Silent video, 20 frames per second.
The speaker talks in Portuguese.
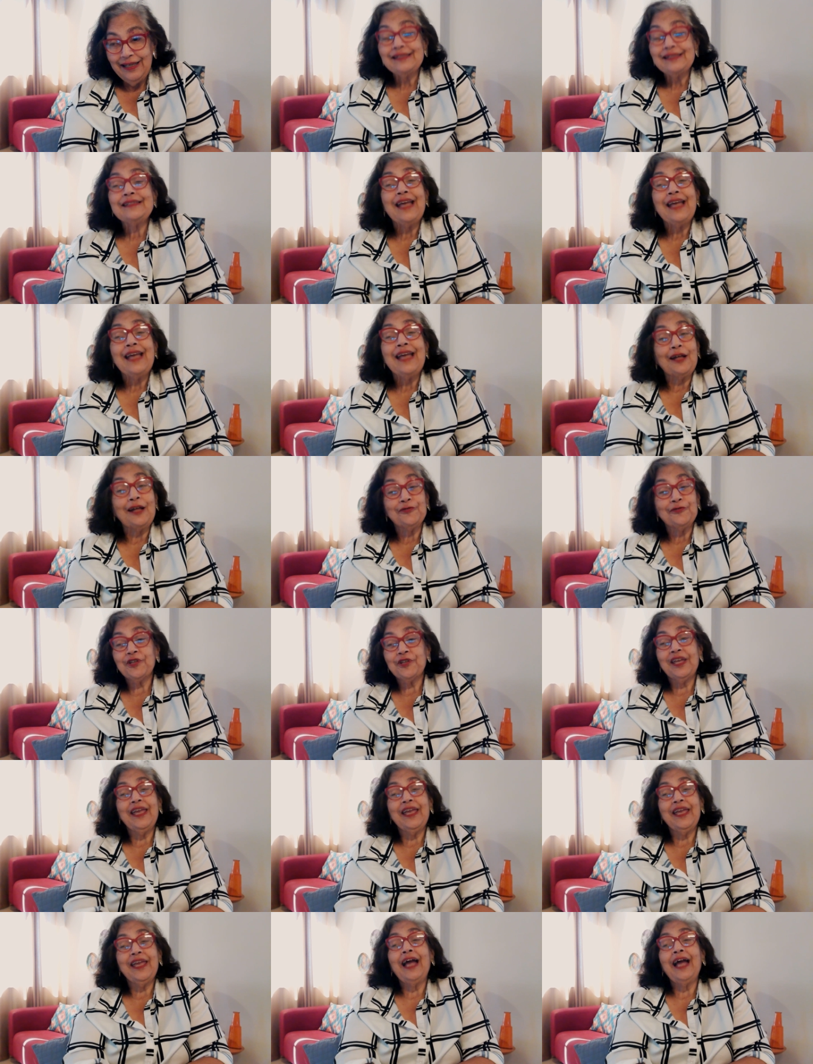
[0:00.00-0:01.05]
e certos
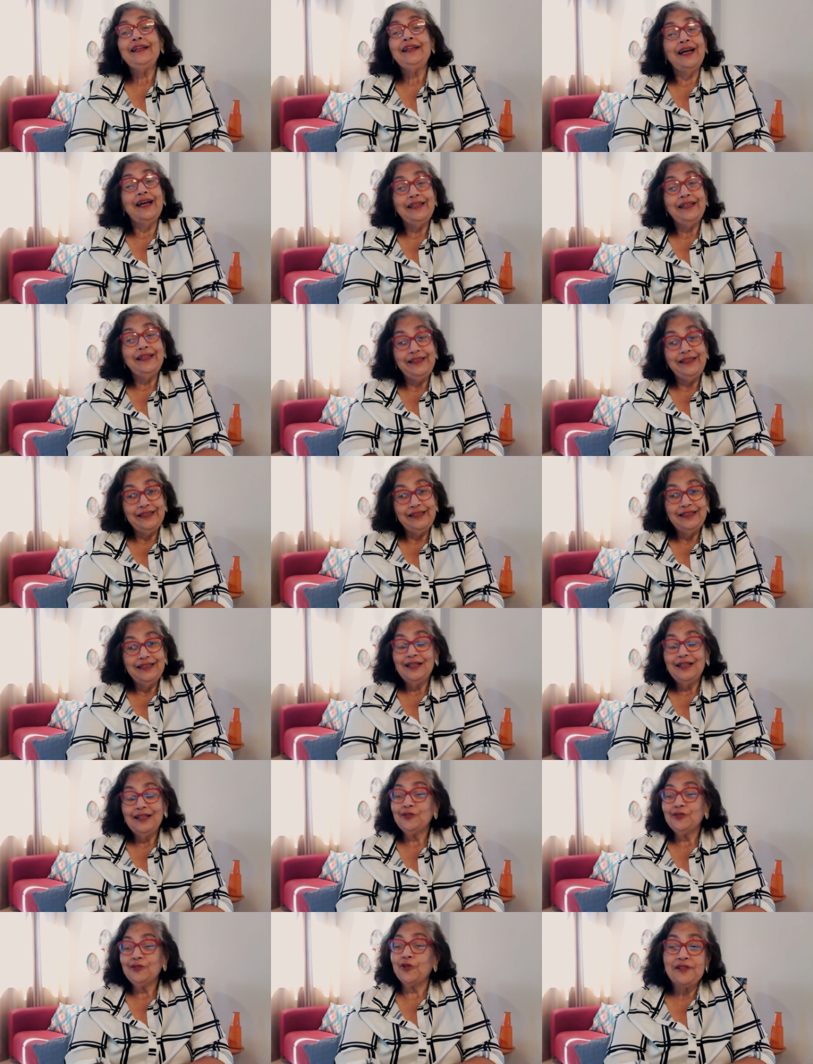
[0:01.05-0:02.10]
de que ainda aí
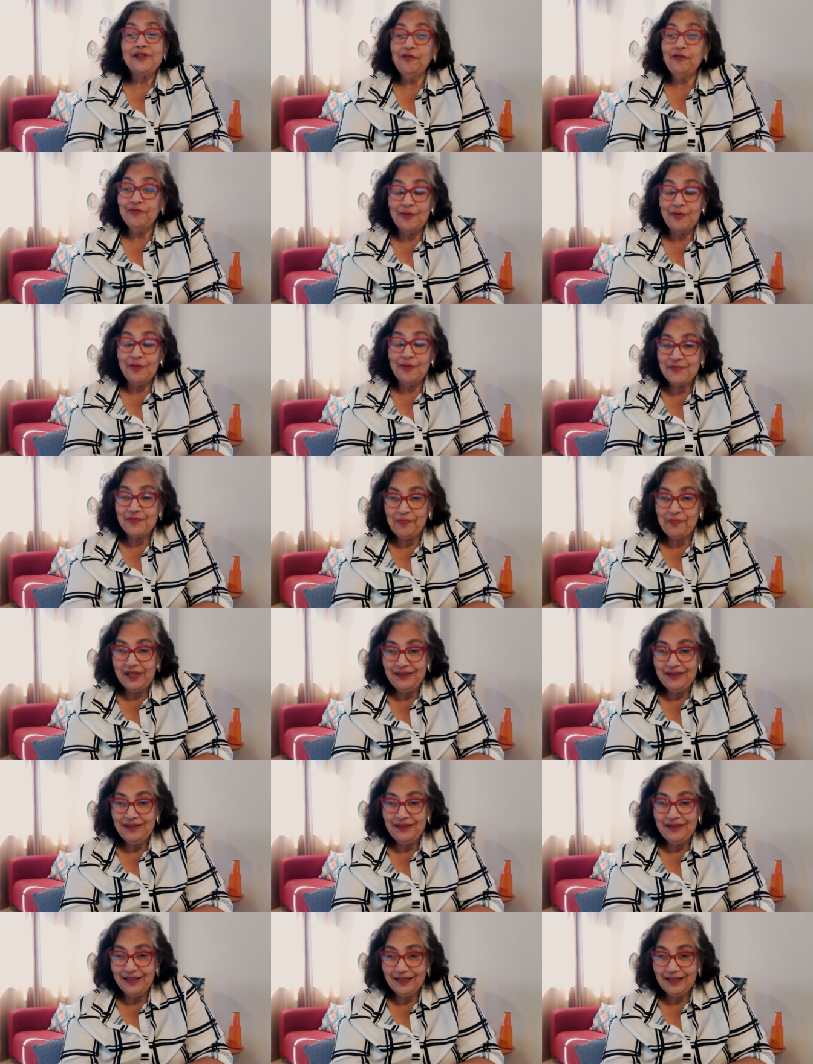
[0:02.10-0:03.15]
nós não vamos
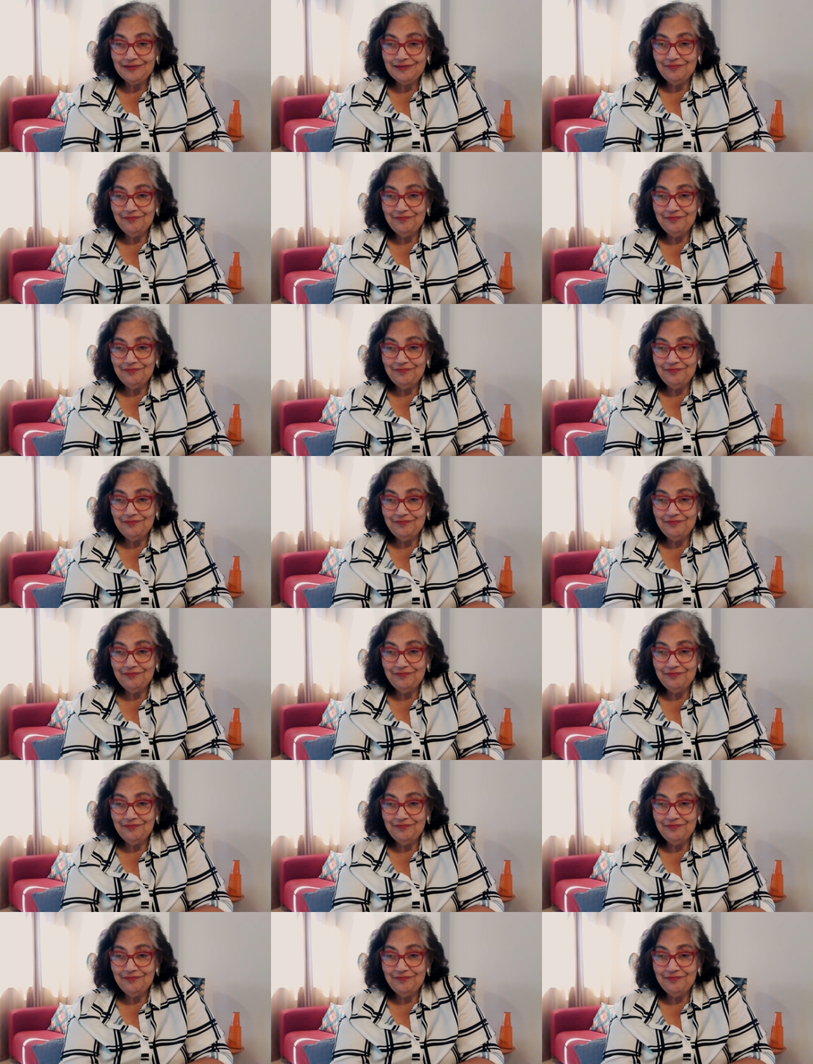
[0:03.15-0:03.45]
aprender.